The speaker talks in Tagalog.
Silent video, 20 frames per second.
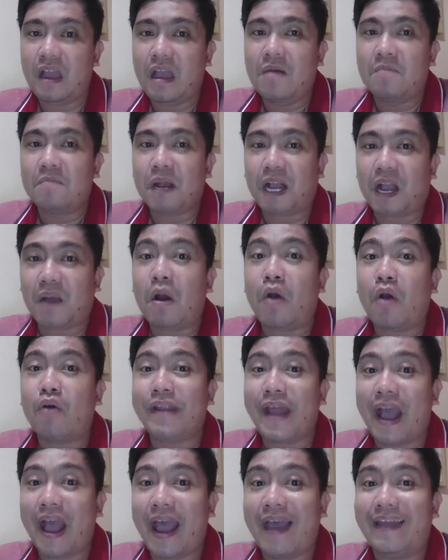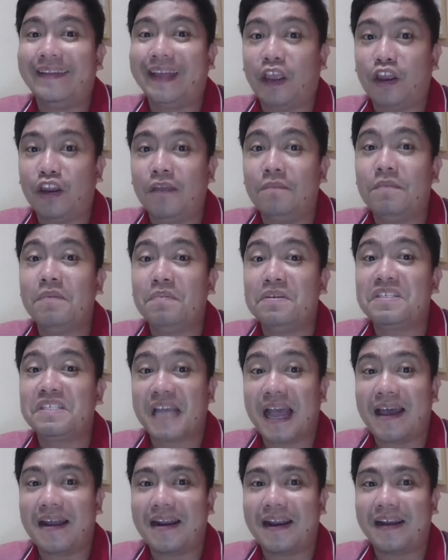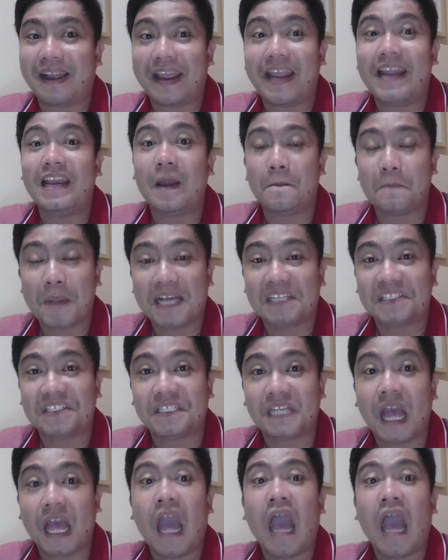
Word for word: baka maunahan kayo ni BP Sara na ilabas